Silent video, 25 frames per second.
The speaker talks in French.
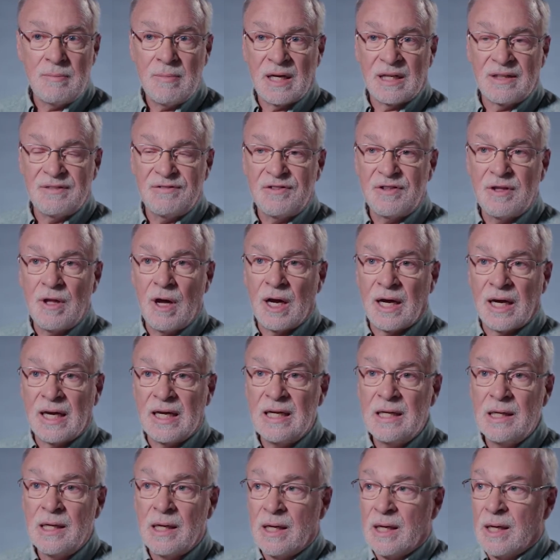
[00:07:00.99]

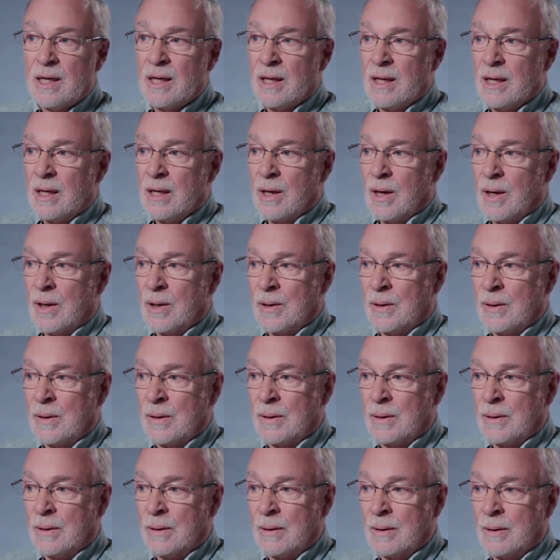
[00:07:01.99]
Marie-Victorin
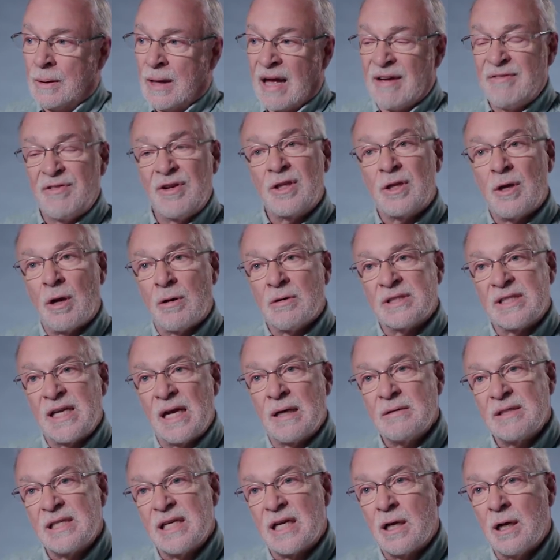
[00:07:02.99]
euh, avait une
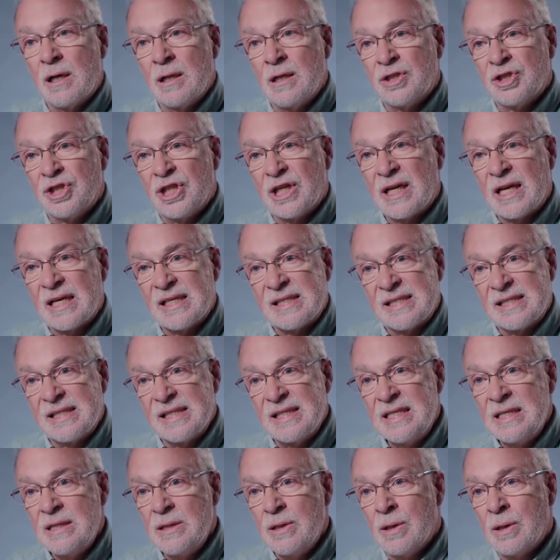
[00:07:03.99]
conscience écologique
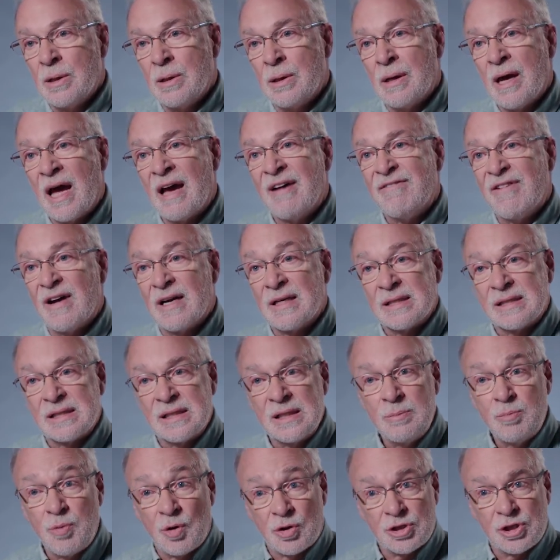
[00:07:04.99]
assez euh,
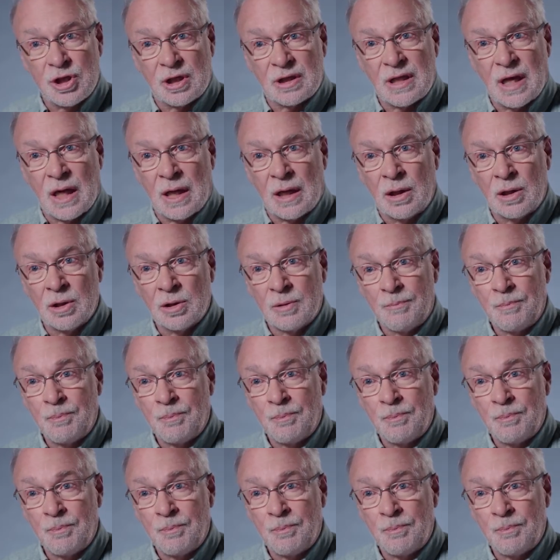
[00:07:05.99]
avancée pour ce temps-là.